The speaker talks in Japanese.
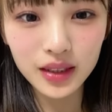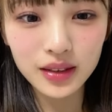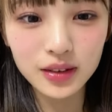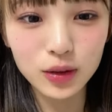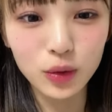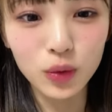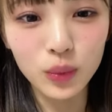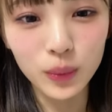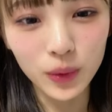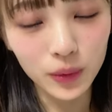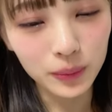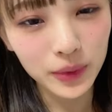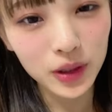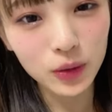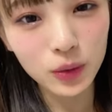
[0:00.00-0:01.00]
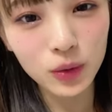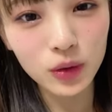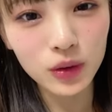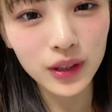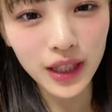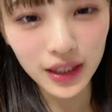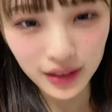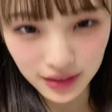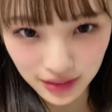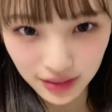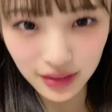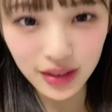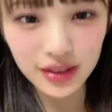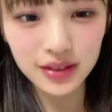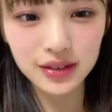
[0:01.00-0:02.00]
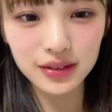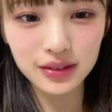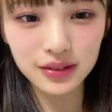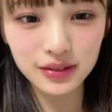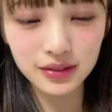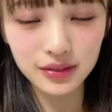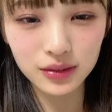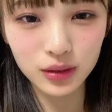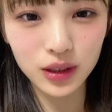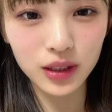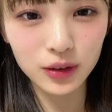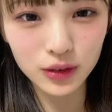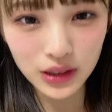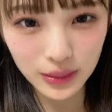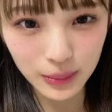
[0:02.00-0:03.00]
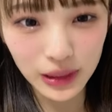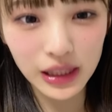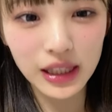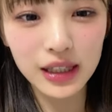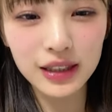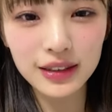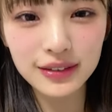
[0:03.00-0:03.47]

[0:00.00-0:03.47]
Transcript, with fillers: そこも見どころでですお楽しみに。